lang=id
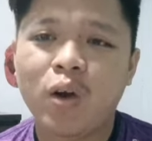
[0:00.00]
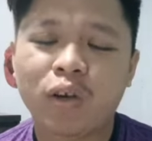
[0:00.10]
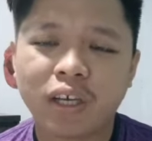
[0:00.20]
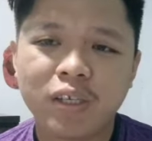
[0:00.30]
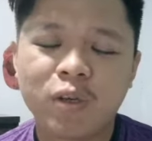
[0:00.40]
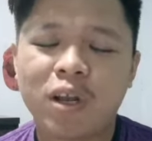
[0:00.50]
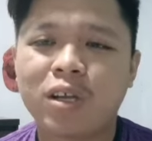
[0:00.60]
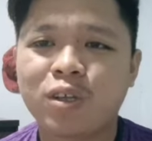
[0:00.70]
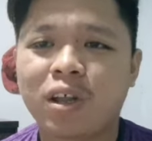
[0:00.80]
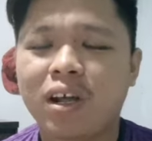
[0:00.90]
Oke,
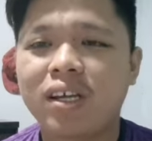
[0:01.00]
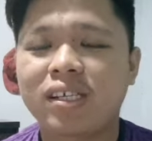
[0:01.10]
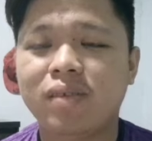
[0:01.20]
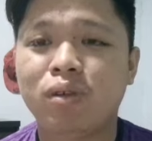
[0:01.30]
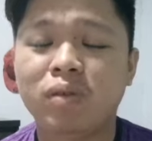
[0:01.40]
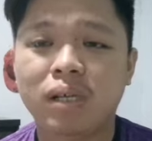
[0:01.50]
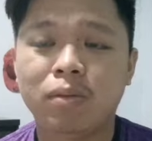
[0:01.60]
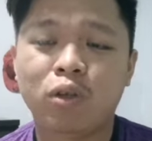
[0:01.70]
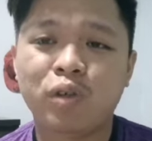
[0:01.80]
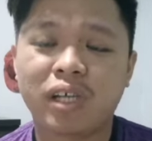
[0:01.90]
saudara-saudara, sebelum saya
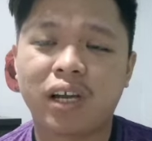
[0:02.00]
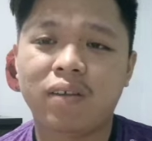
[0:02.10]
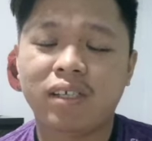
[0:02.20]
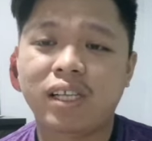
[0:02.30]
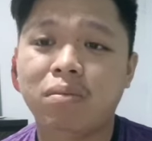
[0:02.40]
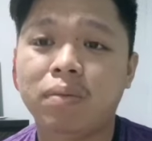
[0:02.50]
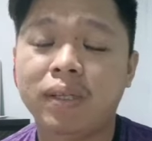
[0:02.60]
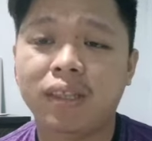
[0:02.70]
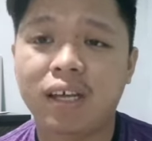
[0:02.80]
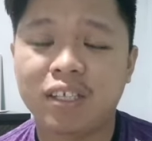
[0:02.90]
meneruskan, saya
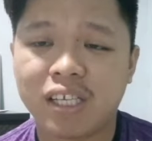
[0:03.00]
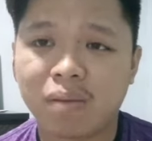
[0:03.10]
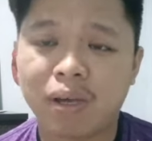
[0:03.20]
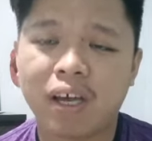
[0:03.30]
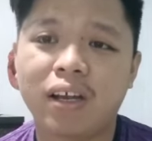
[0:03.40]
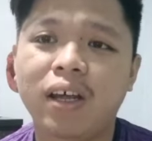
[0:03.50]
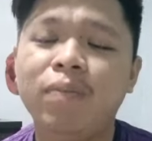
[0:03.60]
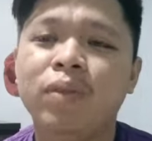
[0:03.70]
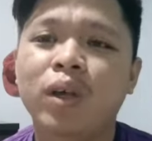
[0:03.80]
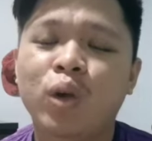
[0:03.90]
meminta jasa baik
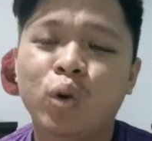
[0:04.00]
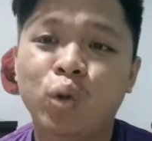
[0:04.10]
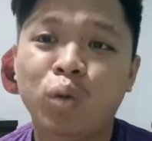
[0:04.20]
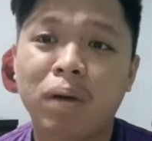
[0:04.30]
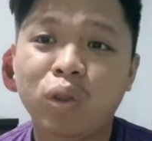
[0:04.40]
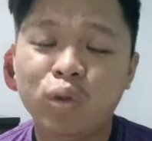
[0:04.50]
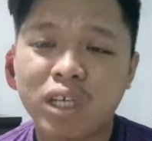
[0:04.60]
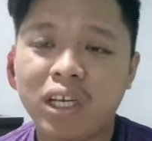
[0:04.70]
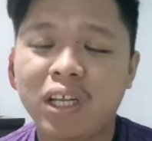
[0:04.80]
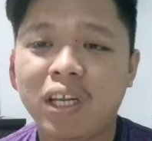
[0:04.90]
Anda untuk bantu
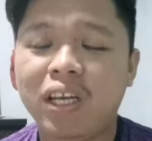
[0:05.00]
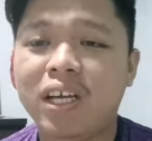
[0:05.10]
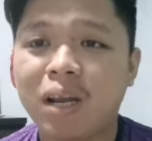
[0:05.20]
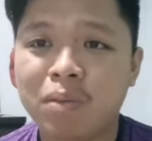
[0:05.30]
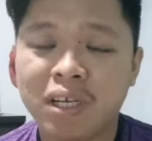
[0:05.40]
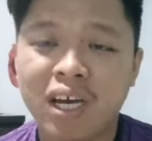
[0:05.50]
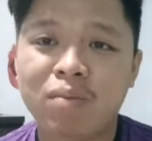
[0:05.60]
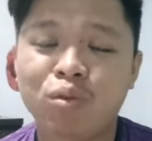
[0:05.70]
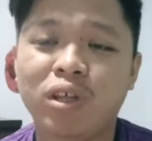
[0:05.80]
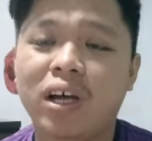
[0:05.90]
channel ini dengan
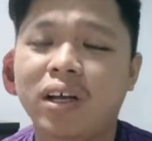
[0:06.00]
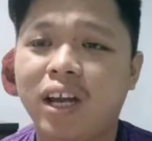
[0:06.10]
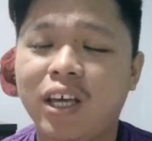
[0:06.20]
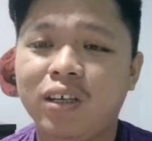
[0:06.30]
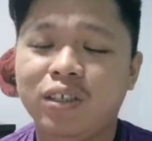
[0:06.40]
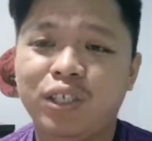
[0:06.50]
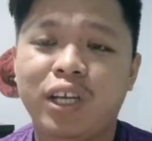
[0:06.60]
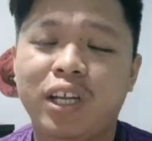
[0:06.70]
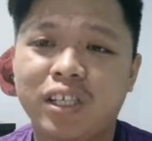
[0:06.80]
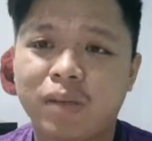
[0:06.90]
menekan butang like,
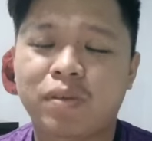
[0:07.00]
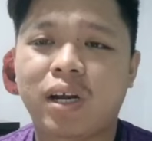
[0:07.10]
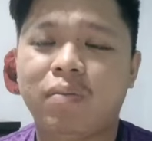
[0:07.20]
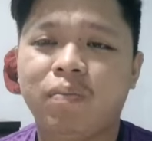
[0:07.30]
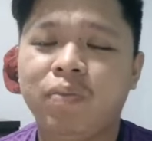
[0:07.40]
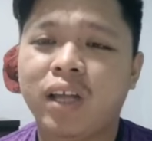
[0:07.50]
share, dan subscribe.